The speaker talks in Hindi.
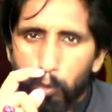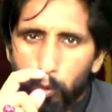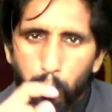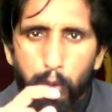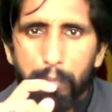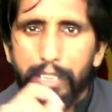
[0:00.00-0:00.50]
वो
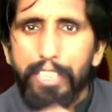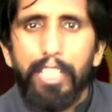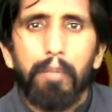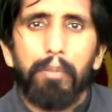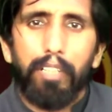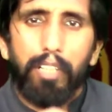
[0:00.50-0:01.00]
कोट मैंने
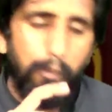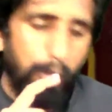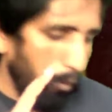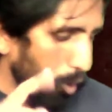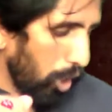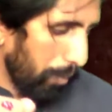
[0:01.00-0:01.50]
यहाँ पे रखा हुआ
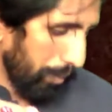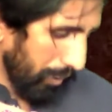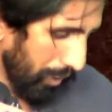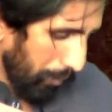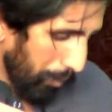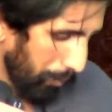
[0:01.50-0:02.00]
है वो आपके
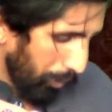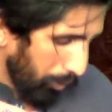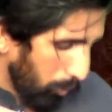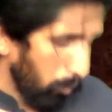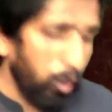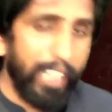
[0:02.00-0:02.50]
सामने
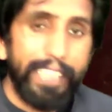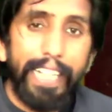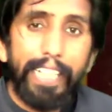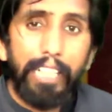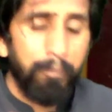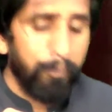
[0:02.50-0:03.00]
पढ़ता हूँ वो कहता
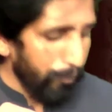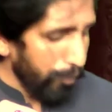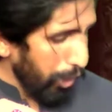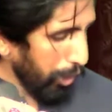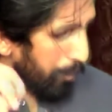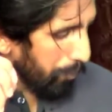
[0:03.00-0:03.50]
है कि
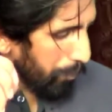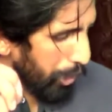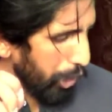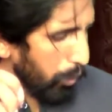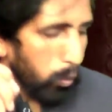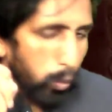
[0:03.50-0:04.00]

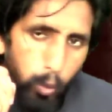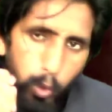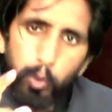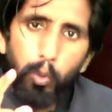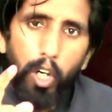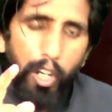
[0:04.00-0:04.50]
बी हु
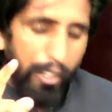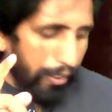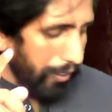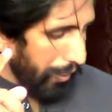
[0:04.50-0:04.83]
यू आर